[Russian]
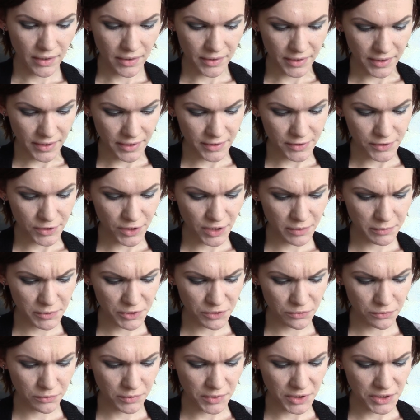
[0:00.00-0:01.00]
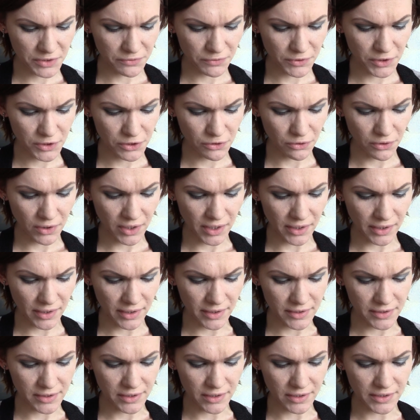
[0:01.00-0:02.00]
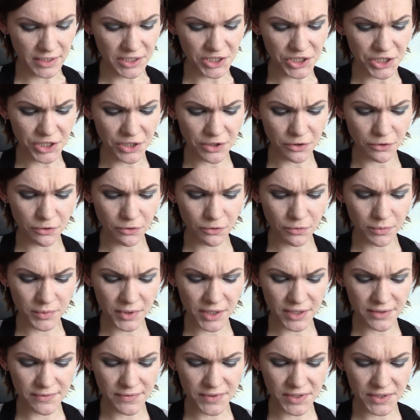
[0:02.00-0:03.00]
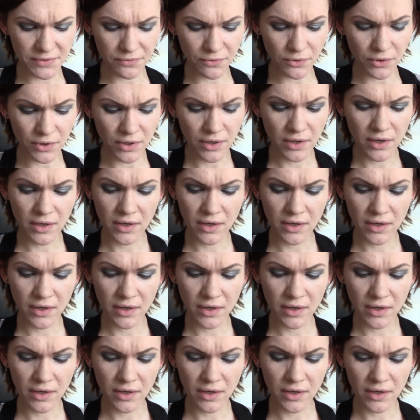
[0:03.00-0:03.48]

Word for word: Я не знаю, почему у меня сегодня столько арканцела. Точнее, у меня есть всего